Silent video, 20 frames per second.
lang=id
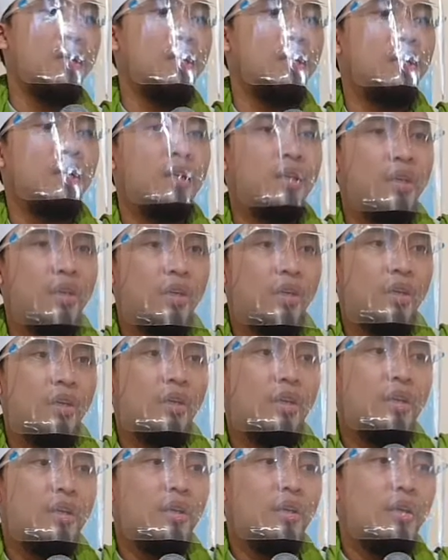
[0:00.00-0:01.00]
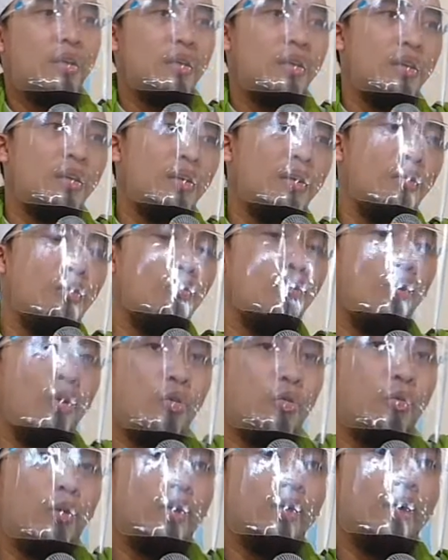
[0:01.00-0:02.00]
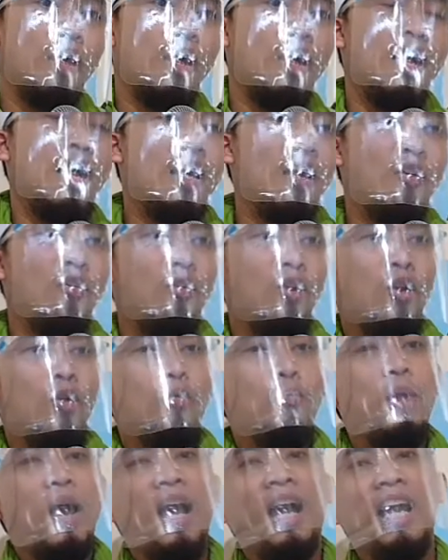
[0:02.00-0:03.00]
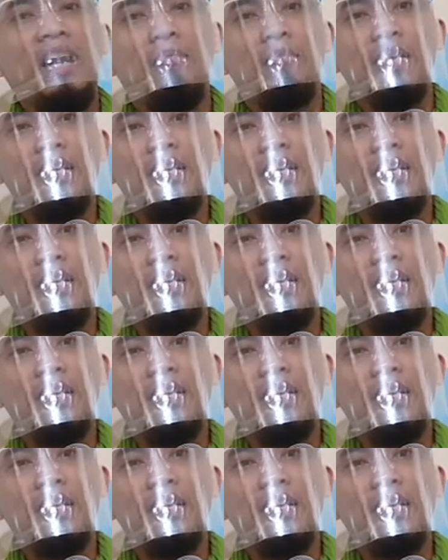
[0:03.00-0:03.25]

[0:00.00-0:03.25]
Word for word: katanya hulu nggak ada hulu bahkan